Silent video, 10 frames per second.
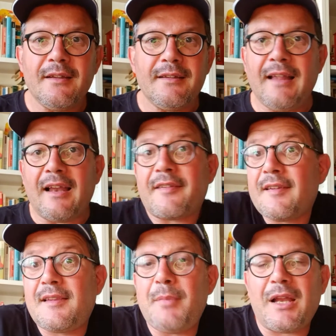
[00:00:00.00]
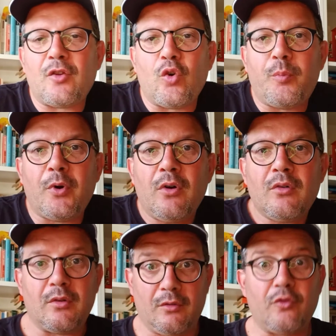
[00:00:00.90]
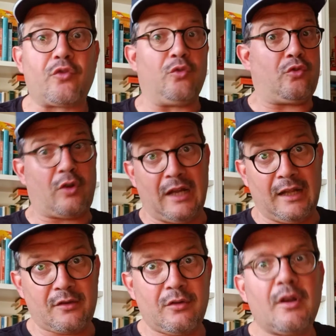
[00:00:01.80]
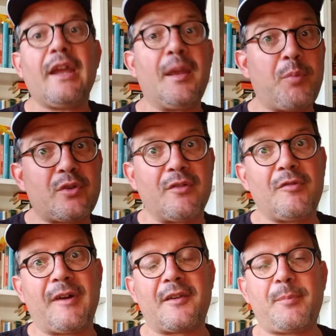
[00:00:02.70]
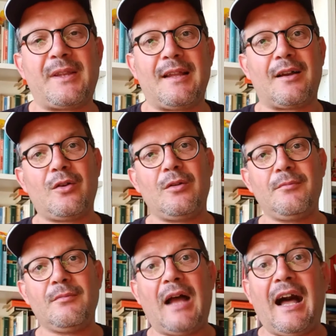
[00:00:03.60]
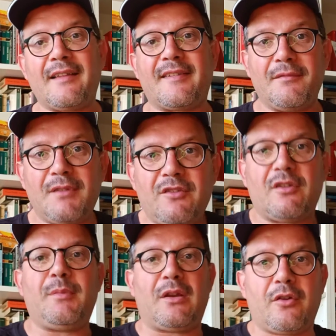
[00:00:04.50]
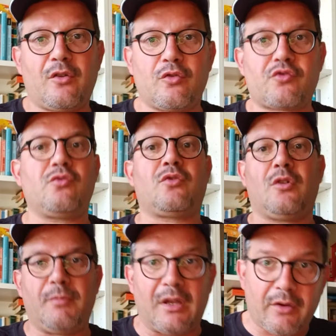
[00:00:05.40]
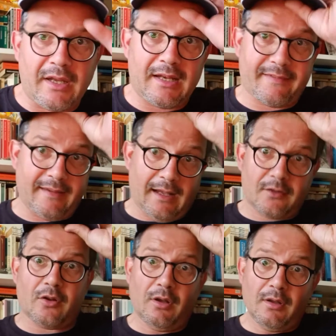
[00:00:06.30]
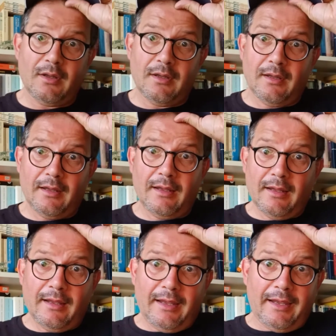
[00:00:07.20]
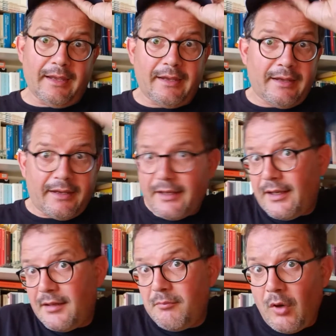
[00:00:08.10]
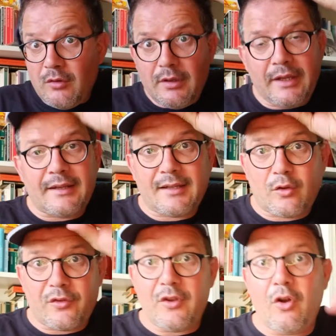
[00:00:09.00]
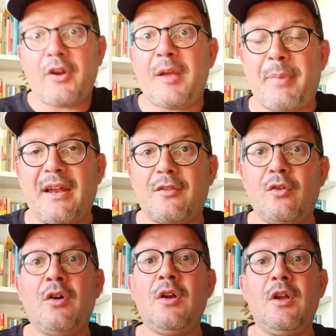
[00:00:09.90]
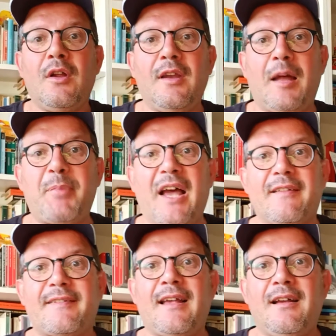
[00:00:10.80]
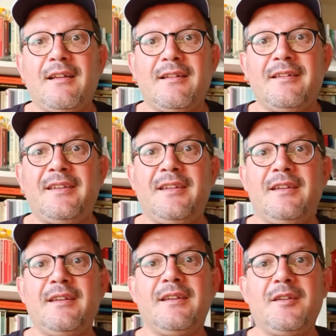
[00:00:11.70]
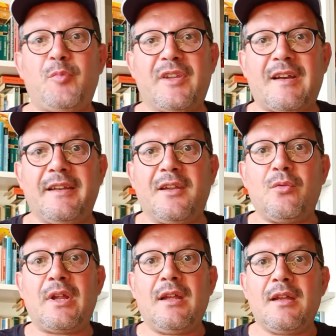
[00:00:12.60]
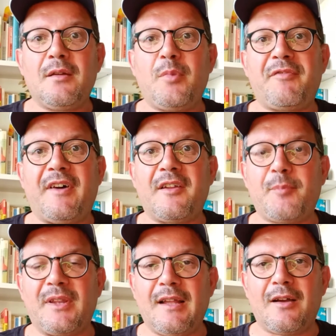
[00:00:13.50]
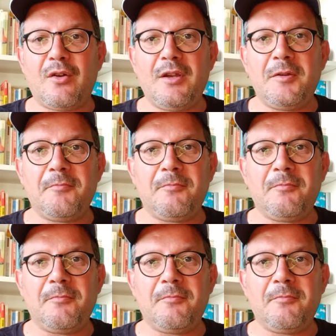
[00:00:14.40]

dalla settimana dopo sono tornato e potevo fare spettacolo. Anzi, i vigili mi hanno riconosciuto, mi hanno ringraziato e boh, è andata così. Ho riaperto la piazza di Pietra Ligure per fare spettacoli.